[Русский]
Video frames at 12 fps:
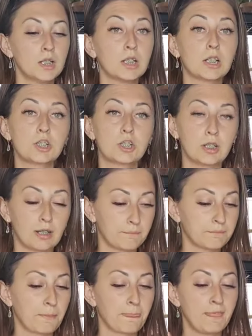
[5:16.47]
горшка.
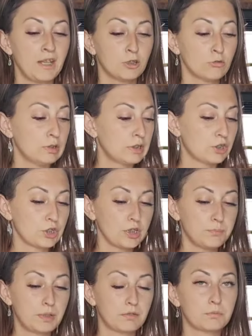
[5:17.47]
Ну, сейчас
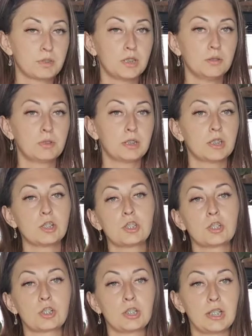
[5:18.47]
первым делом,
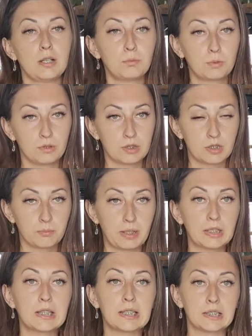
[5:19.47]
конечно же, я буду
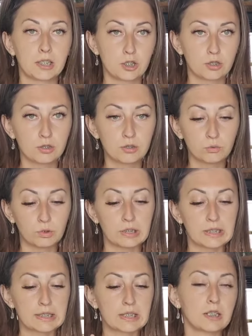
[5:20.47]
насыпать дренажный слой.
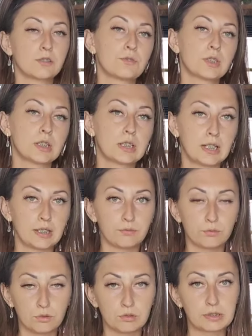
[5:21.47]
Я стараюсь всегда
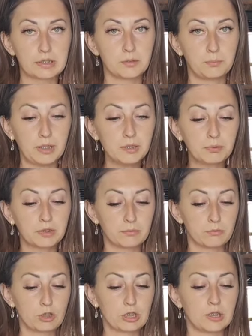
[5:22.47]
его насыпать,
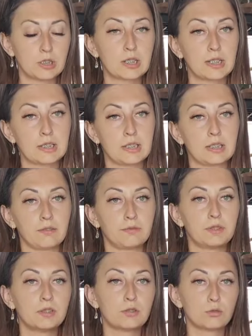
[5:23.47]
потому что как раз-таки
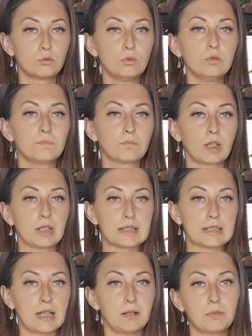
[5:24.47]
внизу э,
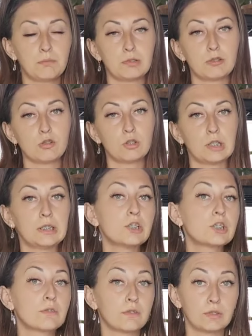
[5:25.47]
самое большое
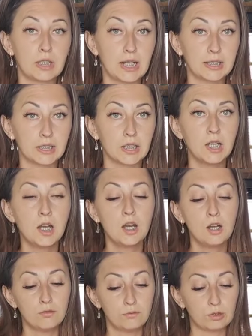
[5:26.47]
количество влаги.
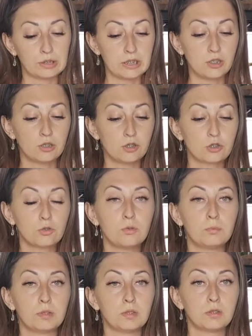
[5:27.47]
Вот. И
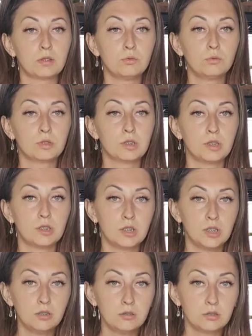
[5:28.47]
чтобы грунт не
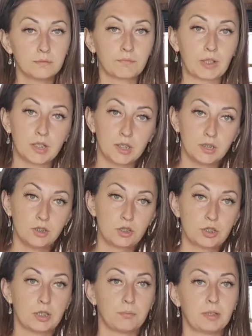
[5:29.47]
гнил,
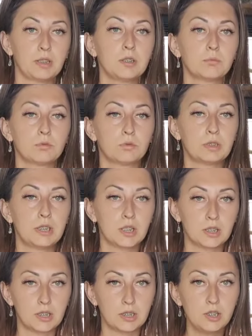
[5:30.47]
органический, поэтому
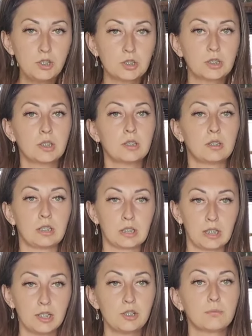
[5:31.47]
неорганический
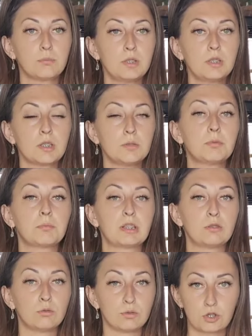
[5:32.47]
дренаж мы сыпем
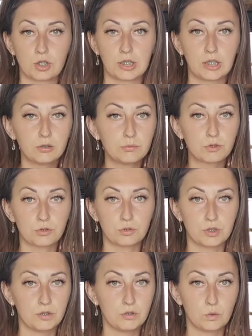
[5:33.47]
на донышко. Я думаю, что
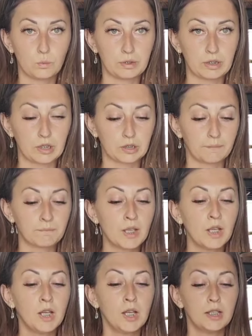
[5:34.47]
здесь все понятно.
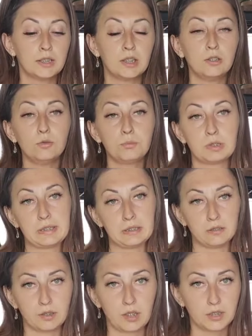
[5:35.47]
Не
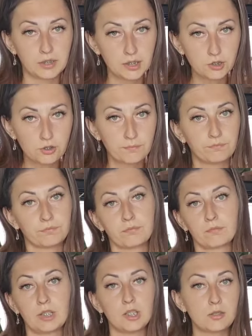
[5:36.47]
любите дренаж,
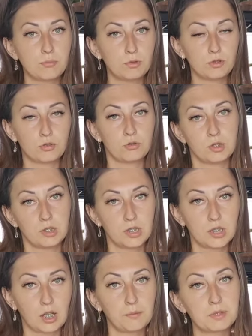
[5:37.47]
не используйте ни
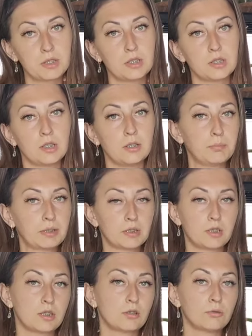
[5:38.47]
керамзит, ни
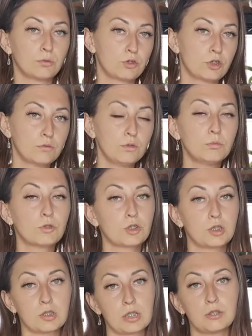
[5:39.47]
пеностекло, ничего,
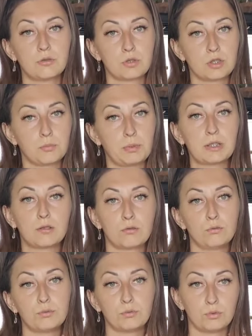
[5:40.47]
можете сразу насыпать
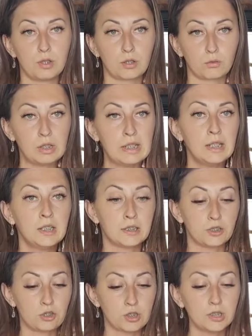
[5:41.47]
крупную кору.
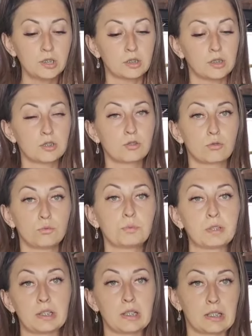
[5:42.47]
Начинайте тогда с
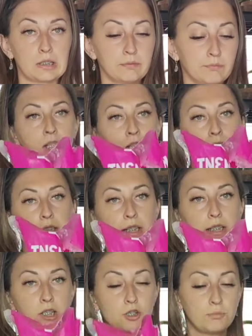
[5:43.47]
крупной коры.
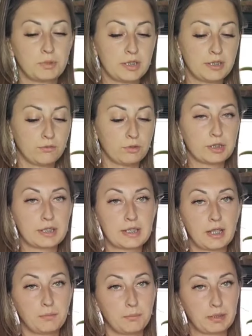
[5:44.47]
Дренаж у меня сегодня
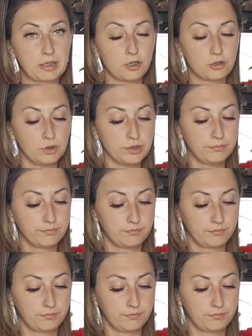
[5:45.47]
самый простой.